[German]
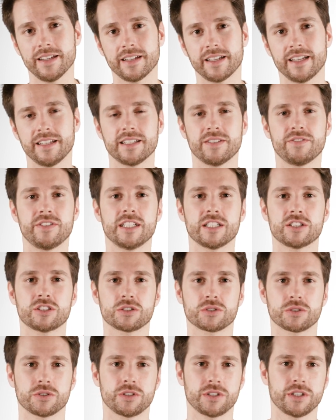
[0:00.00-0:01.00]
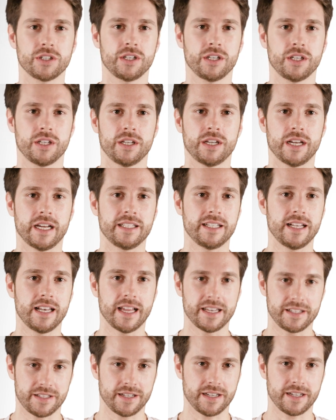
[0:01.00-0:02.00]
geht er wieder zurück an den
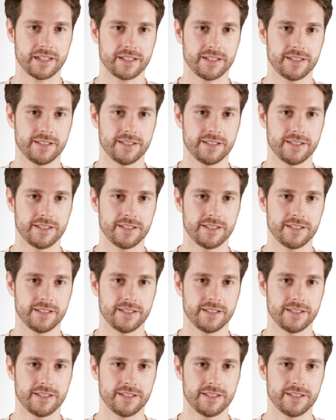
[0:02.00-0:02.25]
Landtag.